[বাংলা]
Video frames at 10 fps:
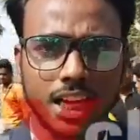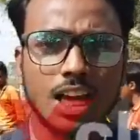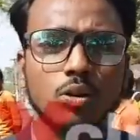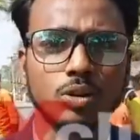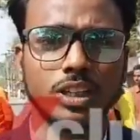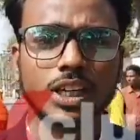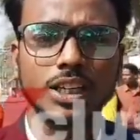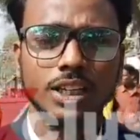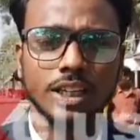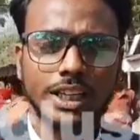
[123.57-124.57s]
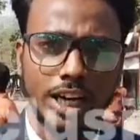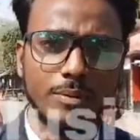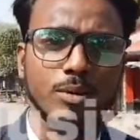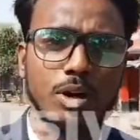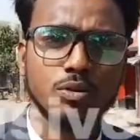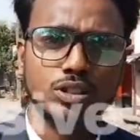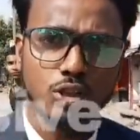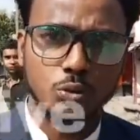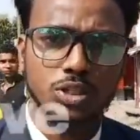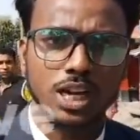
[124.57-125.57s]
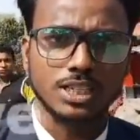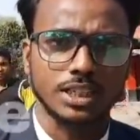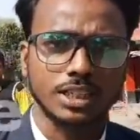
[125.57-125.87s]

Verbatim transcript: তাড়া করতে গ্রামের মানুষরা ছুটি আসে